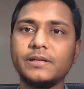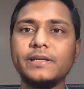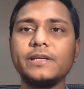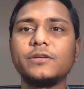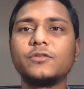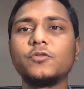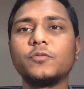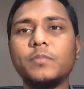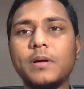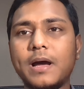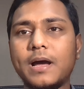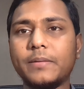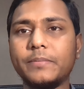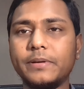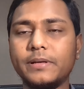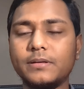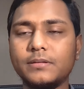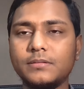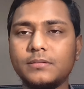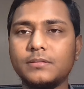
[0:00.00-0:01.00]
একটু
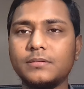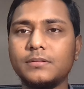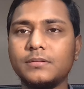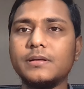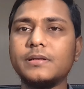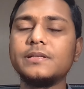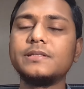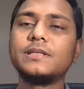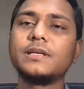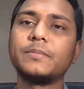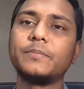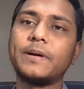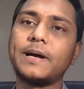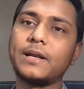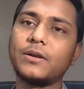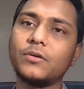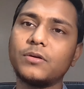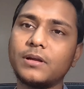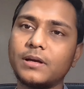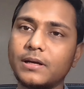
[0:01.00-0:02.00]
ভাবেন নিজের
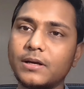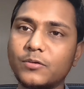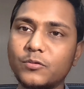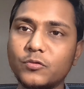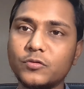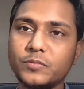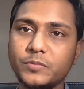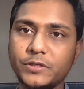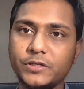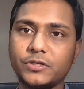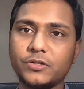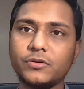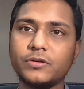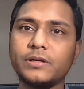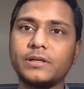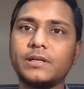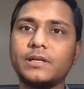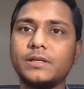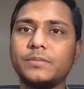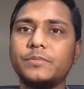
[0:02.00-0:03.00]
ভালো লাগা কোন
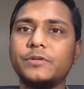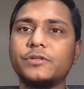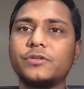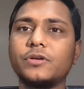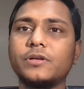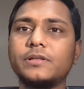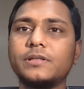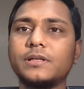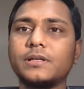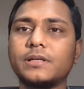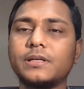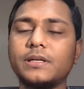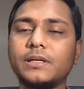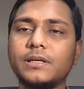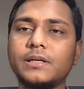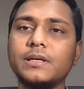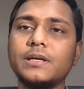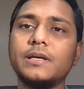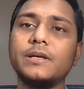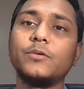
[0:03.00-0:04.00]
বিষয়ে এই বিষয়টাকে
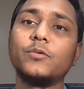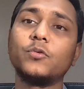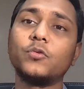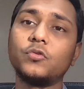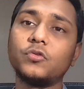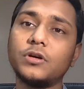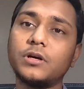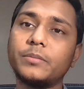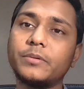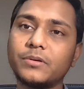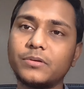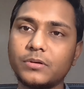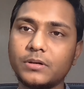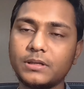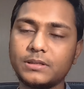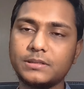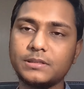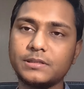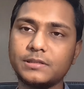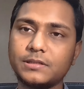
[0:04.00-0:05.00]
অনুধাবন
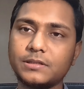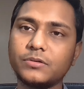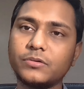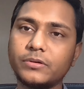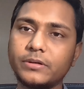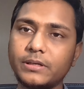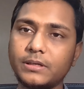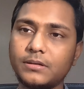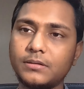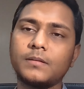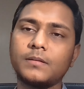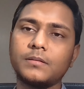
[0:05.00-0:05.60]
করার চেষ্টা করেন